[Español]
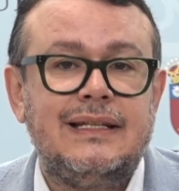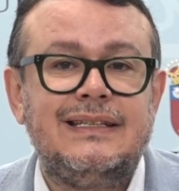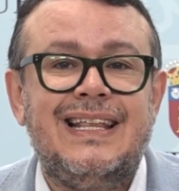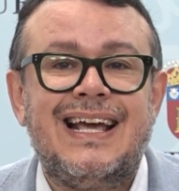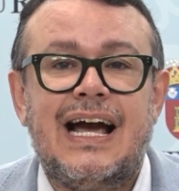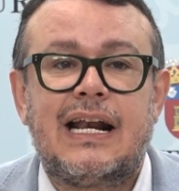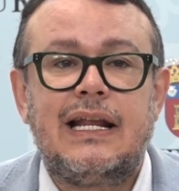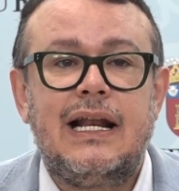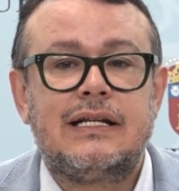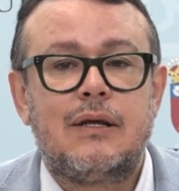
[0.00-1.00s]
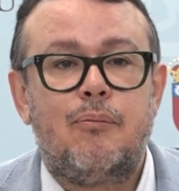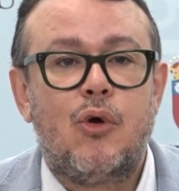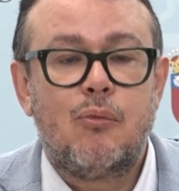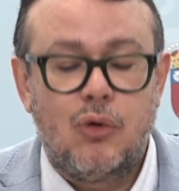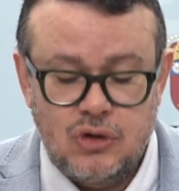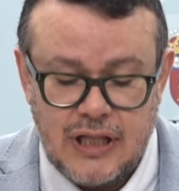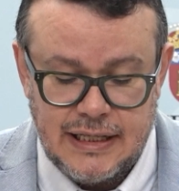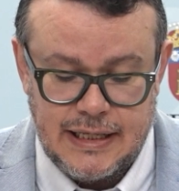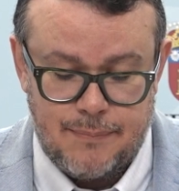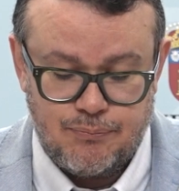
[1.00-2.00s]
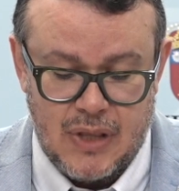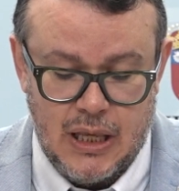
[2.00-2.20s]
de carreras por montaña,